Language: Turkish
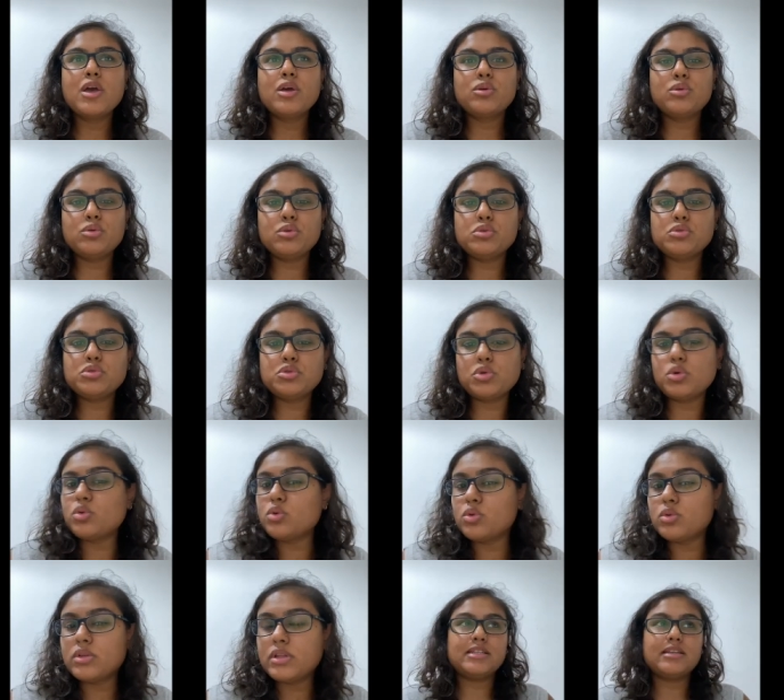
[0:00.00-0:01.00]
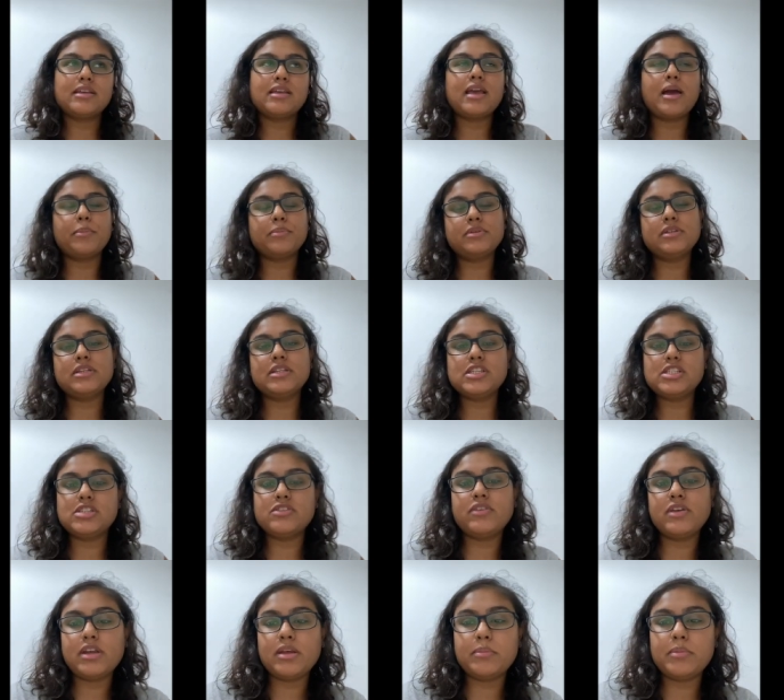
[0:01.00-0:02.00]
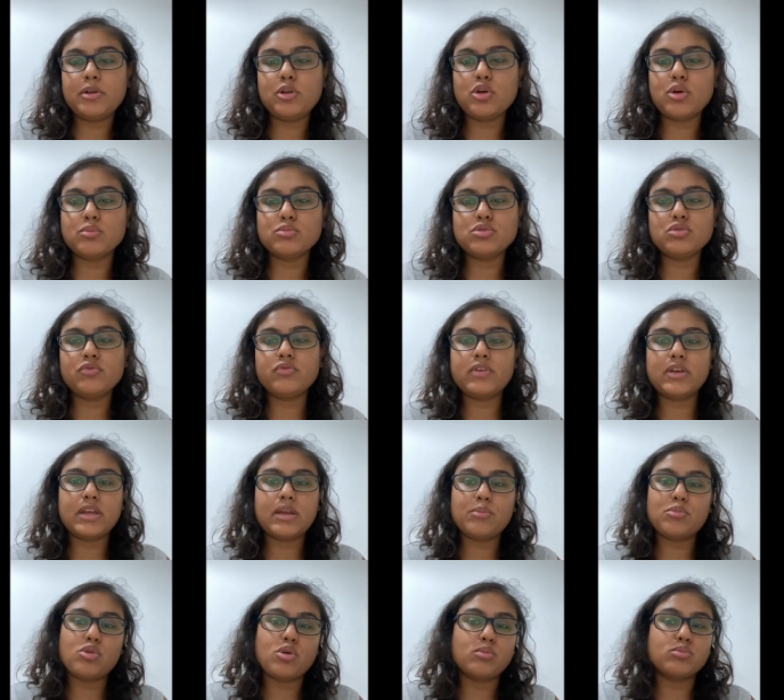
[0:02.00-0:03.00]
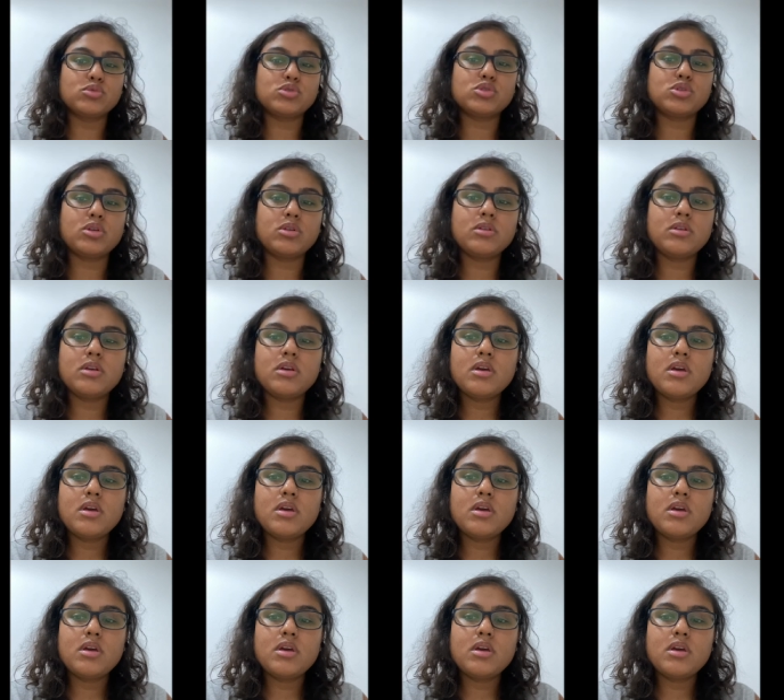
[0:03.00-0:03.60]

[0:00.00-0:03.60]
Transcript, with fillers: günün sonunda yaptığın işi verebiliyor musun, veremiyor musun?